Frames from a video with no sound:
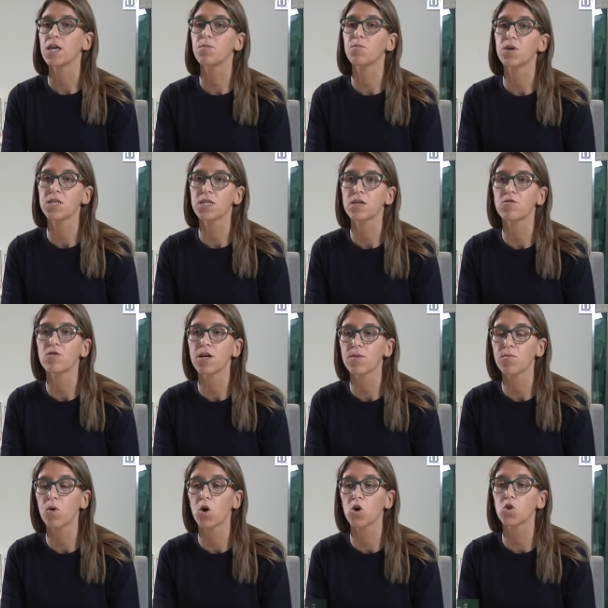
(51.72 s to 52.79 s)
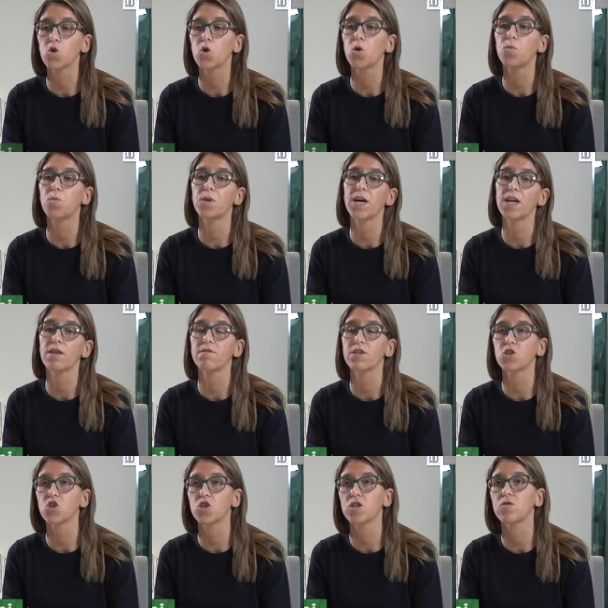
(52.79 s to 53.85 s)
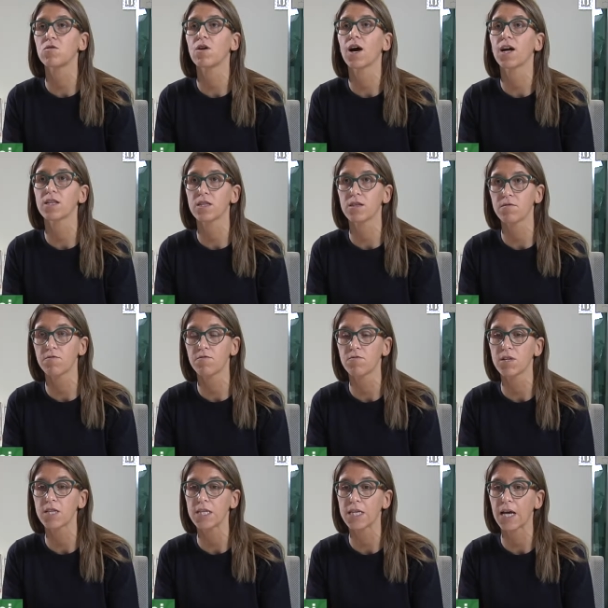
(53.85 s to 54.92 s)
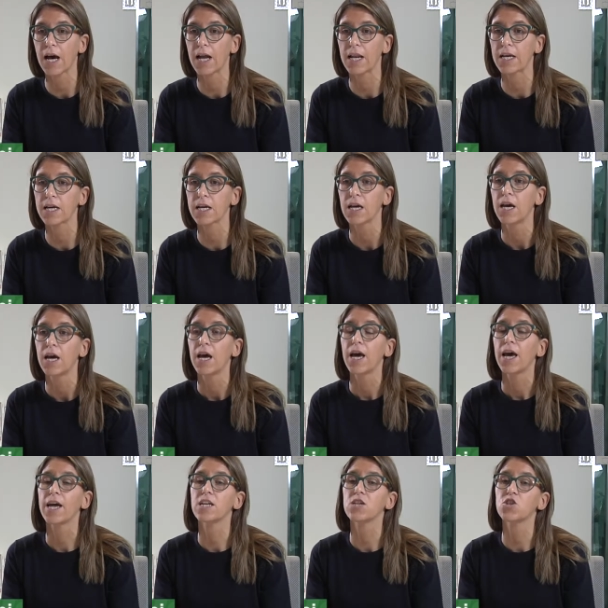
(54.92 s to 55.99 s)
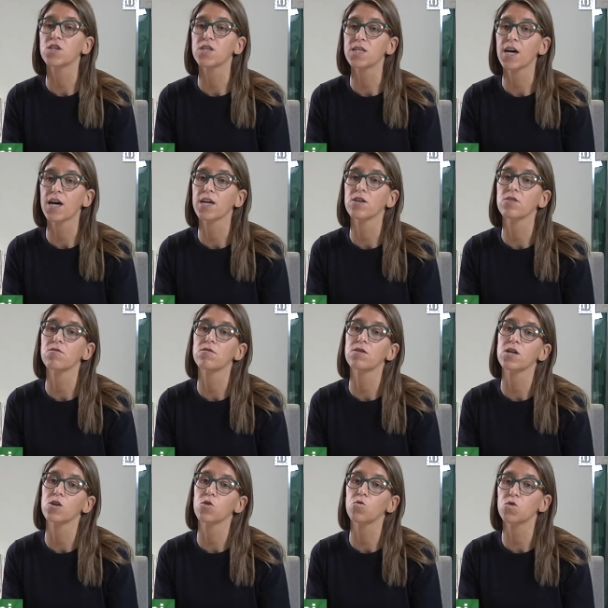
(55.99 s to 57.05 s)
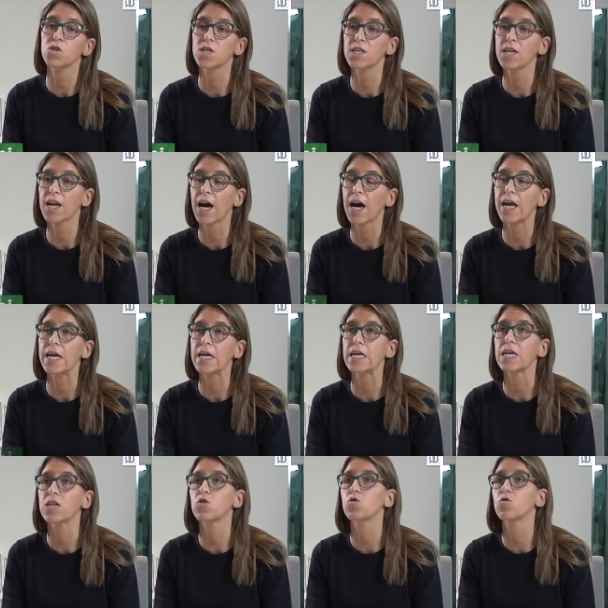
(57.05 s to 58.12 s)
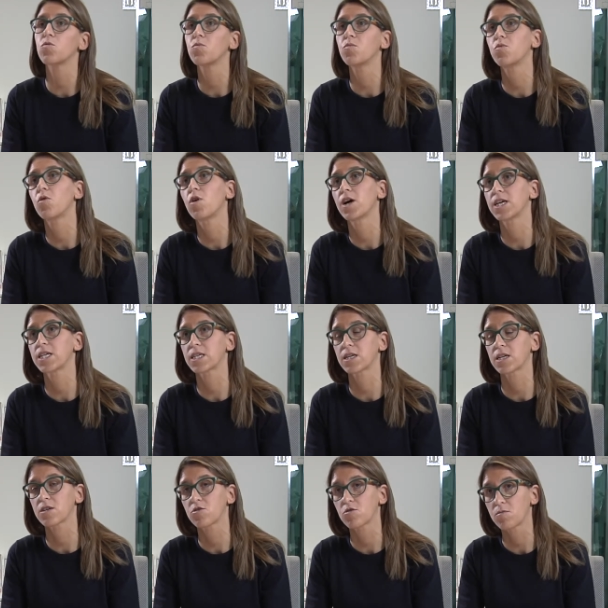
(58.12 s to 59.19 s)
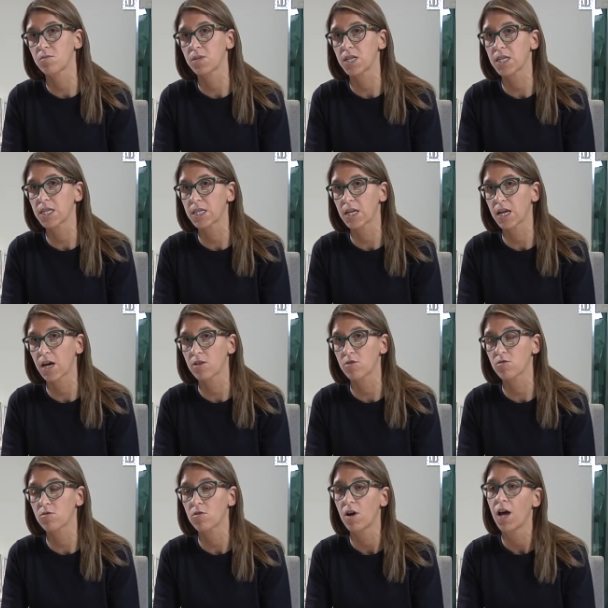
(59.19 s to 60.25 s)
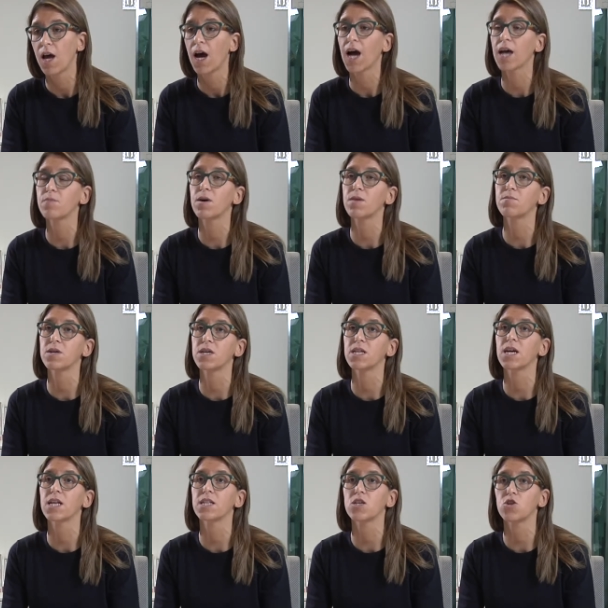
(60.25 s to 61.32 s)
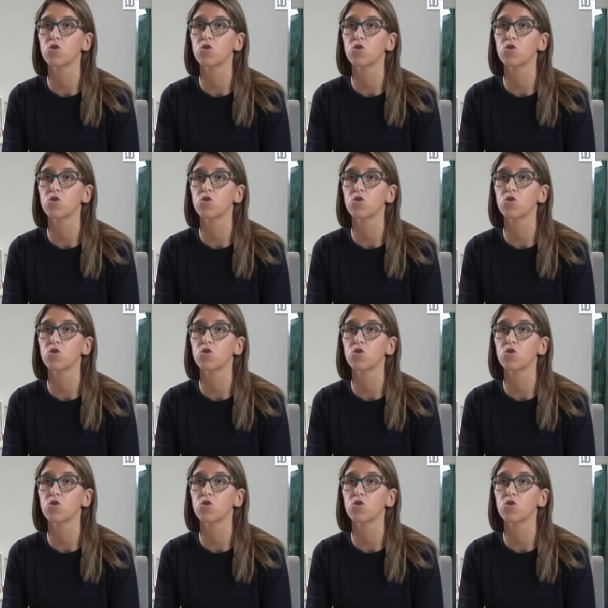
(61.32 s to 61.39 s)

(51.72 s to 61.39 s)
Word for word: In particolar modo per il vaccino antinfluenzale è necessario eh, considerare che non può essere somministrato ai bambini al